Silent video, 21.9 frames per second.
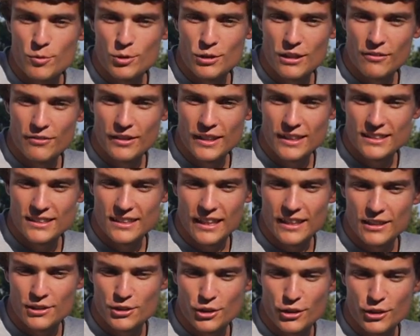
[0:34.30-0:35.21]
unterwegs
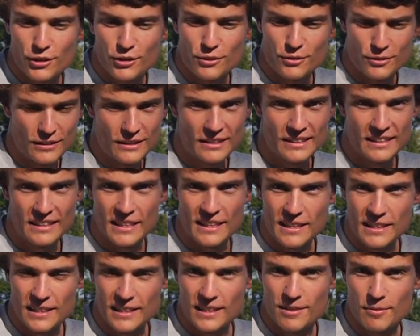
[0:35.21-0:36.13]
sein können und
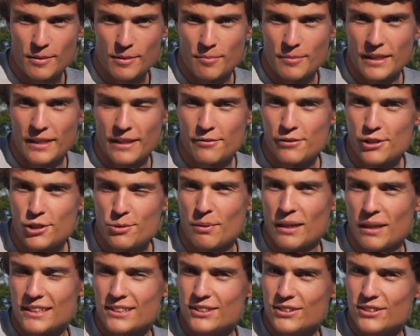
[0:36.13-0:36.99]
immer mega viel Spaß